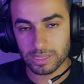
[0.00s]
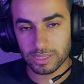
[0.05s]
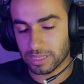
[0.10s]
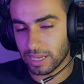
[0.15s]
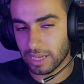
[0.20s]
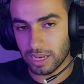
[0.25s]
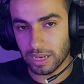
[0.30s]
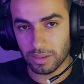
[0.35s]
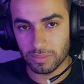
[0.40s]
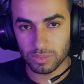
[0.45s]

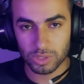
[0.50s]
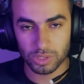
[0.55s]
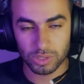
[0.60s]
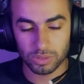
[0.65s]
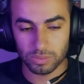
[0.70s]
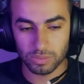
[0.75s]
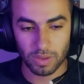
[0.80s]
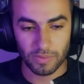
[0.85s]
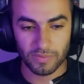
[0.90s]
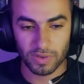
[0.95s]
سهله
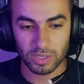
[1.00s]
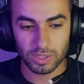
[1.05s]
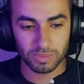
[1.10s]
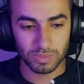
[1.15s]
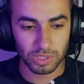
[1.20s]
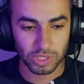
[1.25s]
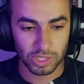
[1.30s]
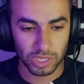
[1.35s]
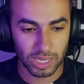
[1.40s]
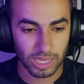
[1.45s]
مش ما فيهاش
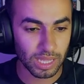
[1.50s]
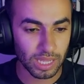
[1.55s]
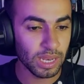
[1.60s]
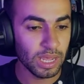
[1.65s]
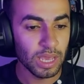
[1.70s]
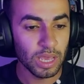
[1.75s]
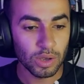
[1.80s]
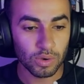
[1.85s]
مشاكل